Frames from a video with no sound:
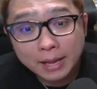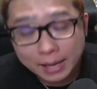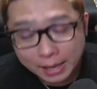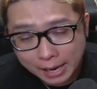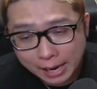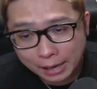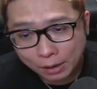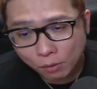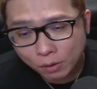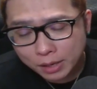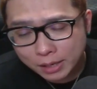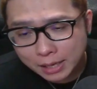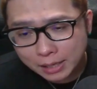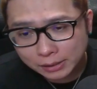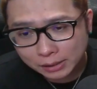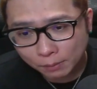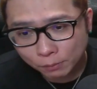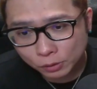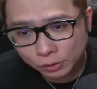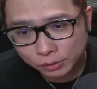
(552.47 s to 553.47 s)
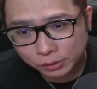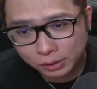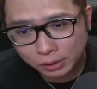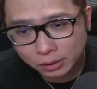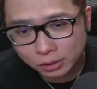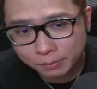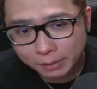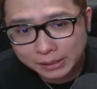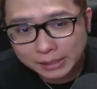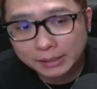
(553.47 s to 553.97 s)
はい。これに関してはもう
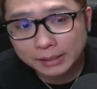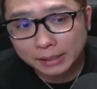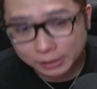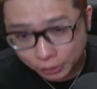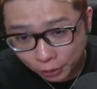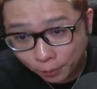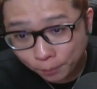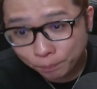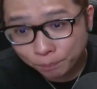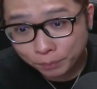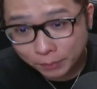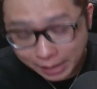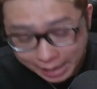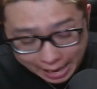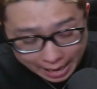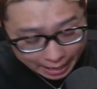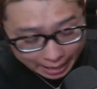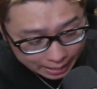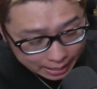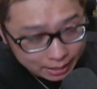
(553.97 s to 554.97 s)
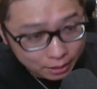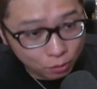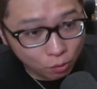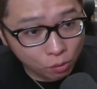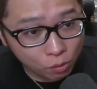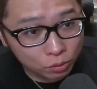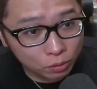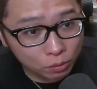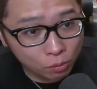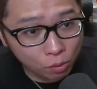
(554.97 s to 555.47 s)
スイング目線ですよ。はい、
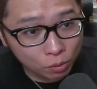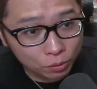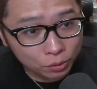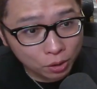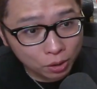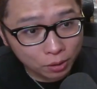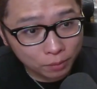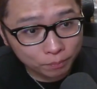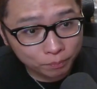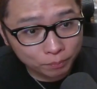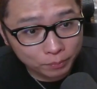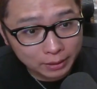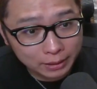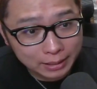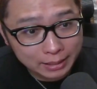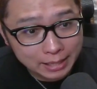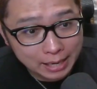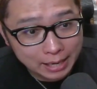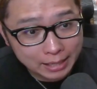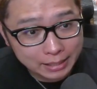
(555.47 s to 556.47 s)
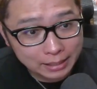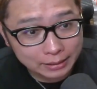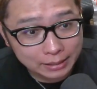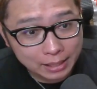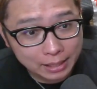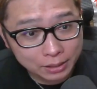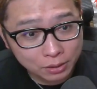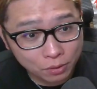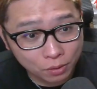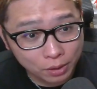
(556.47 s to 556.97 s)
ここの左
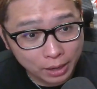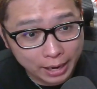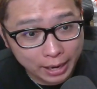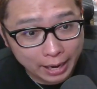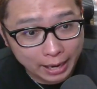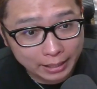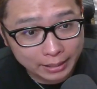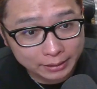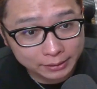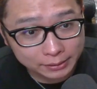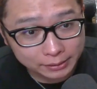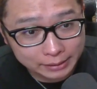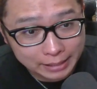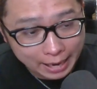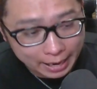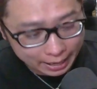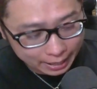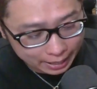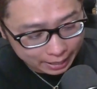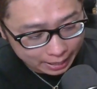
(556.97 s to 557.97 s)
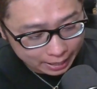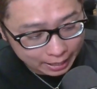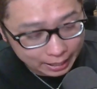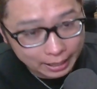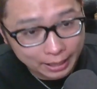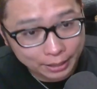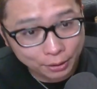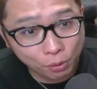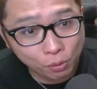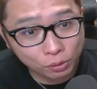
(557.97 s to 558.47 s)
肩の、えー、日付、
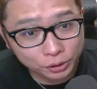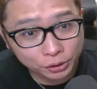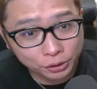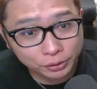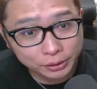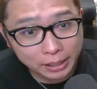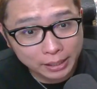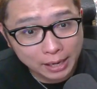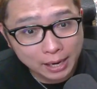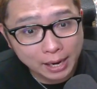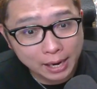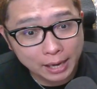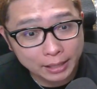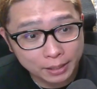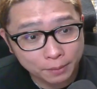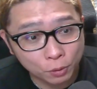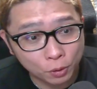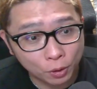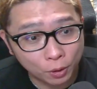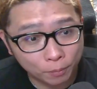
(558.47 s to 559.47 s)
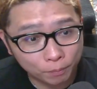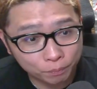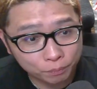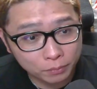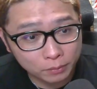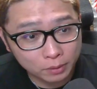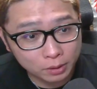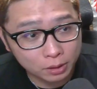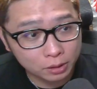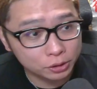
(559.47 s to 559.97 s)
えー、横軸で考えても
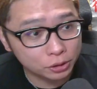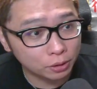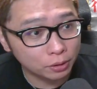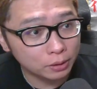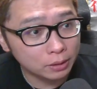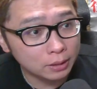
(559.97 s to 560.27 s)
よいしょ